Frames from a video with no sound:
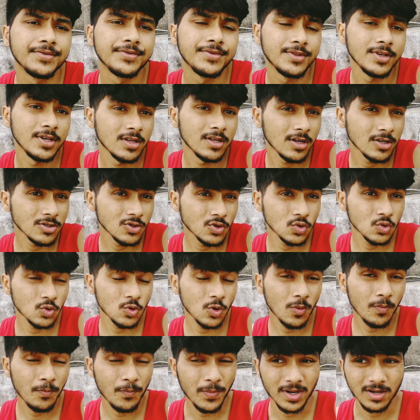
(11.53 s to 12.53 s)
तेरह जून
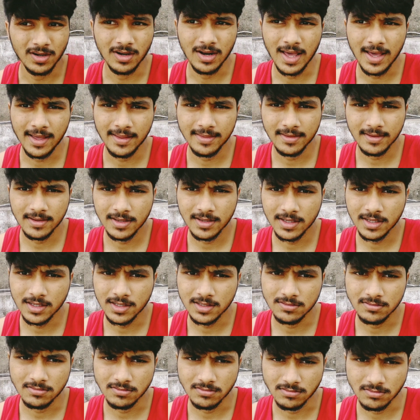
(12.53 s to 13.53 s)
को हम पटना आते
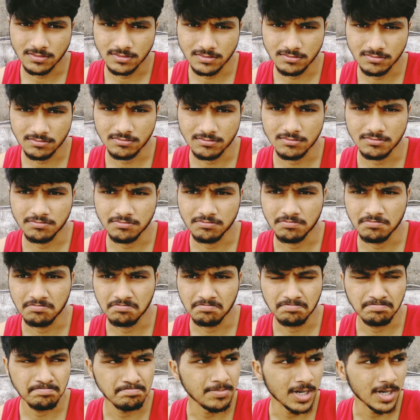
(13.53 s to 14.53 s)
हैं
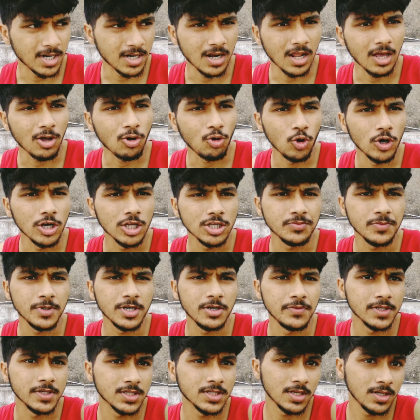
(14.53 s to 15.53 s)
पटना कॉलेज
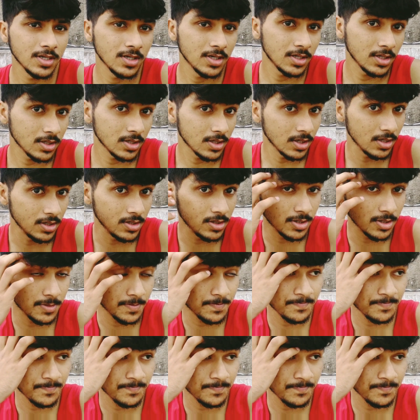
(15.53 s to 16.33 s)
में एडमिशन लेने के लिए